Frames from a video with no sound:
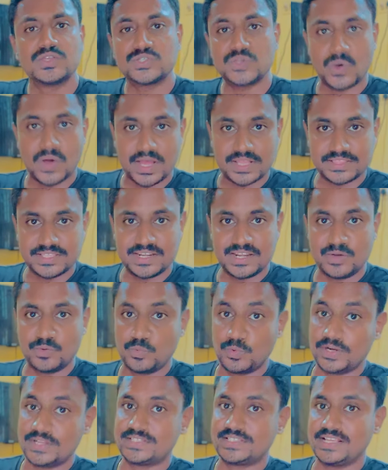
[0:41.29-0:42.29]
ஸோ அதுல
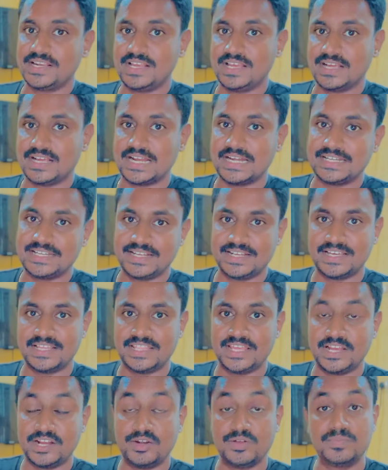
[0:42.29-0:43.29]
ஒரு சில
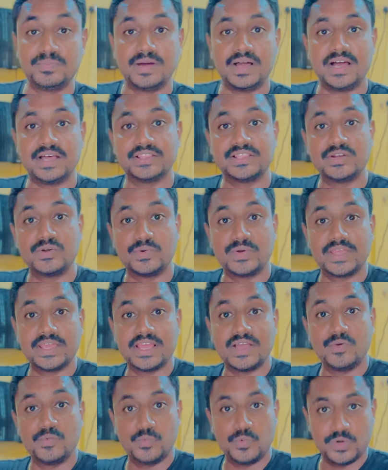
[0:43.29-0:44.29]
கட்டுக்கதைகளும் அதனுடைய